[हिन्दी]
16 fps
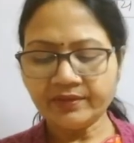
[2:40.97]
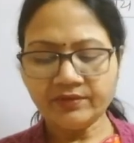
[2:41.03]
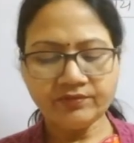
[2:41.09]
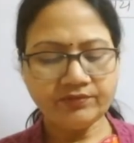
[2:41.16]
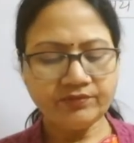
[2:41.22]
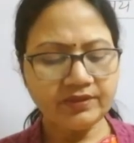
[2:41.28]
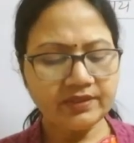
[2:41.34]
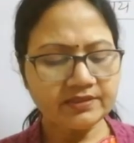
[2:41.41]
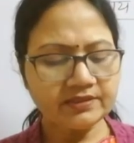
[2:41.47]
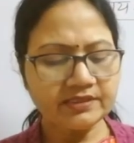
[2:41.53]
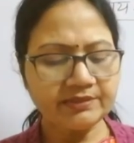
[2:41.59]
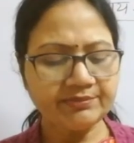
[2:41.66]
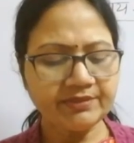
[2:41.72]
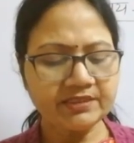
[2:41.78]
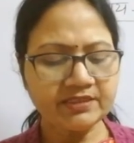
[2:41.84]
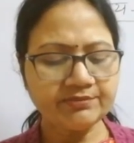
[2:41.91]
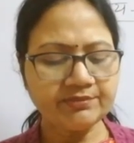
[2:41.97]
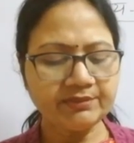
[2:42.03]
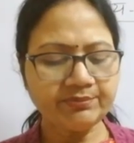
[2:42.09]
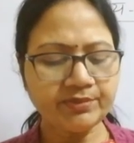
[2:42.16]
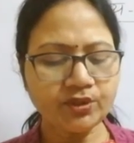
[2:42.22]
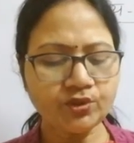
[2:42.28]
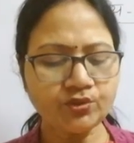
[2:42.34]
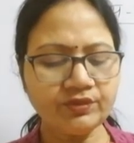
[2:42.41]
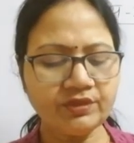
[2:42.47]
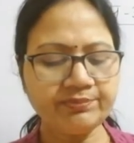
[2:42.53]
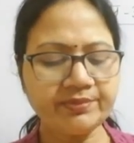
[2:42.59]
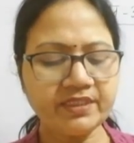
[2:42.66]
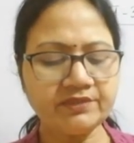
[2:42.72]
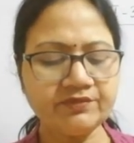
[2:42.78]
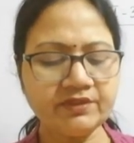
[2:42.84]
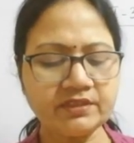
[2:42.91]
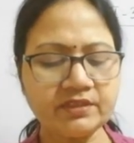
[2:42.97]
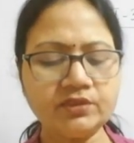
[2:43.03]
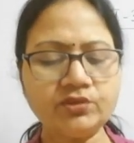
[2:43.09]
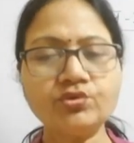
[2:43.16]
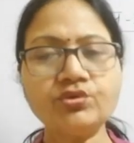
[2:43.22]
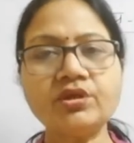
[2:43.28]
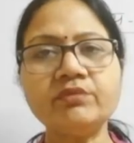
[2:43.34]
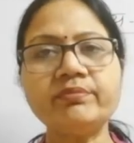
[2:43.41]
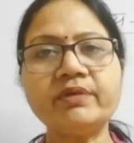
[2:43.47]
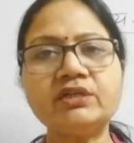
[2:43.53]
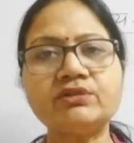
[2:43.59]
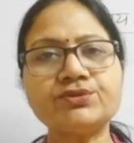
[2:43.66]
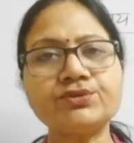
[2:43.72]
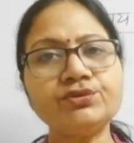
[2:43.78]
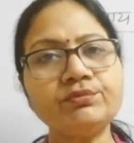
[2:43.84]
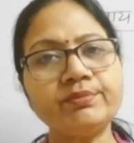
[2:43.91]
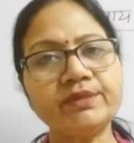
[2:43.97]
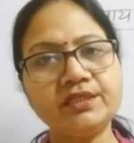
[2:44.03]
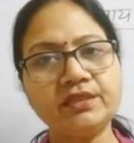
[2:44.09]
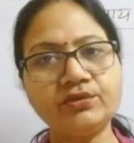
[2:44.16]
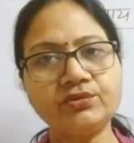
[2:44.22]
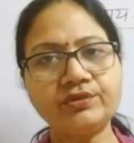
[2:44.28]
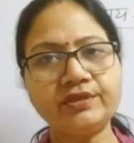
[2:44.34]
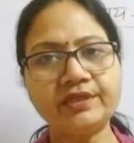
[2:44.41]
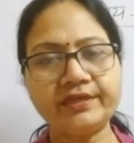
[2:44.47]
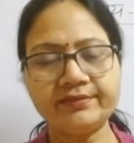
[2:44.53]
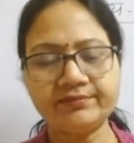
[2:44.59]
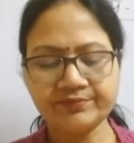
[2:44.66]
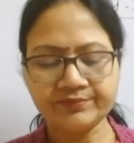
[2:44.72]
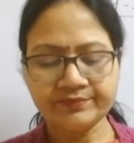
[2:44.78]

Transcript: वह समय समय पर हुए परिवर्तनों के बावजूद बनी हुई है